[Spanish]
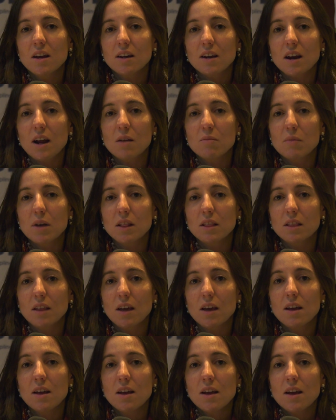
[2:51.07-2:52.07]

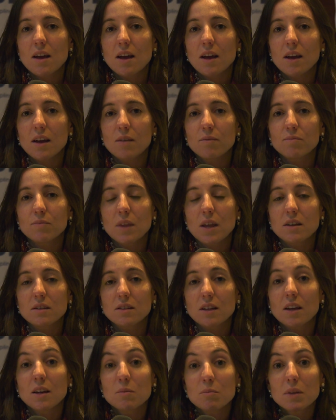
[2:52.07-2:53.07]
Realmente em,
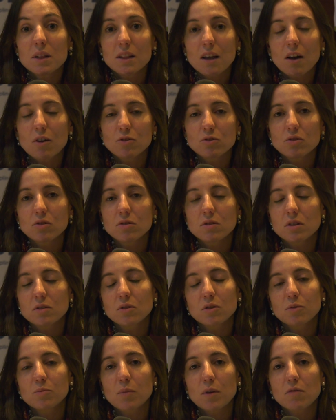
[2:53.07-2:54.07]
están invitados todos
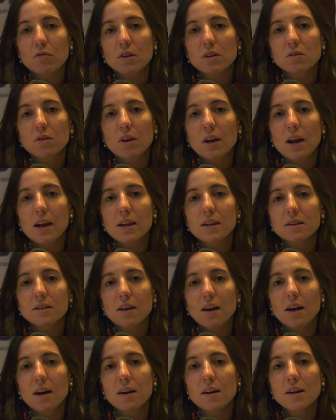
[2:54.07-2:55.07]
estos profesionales
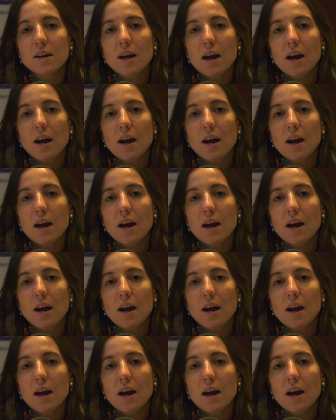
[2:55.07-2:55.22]
a,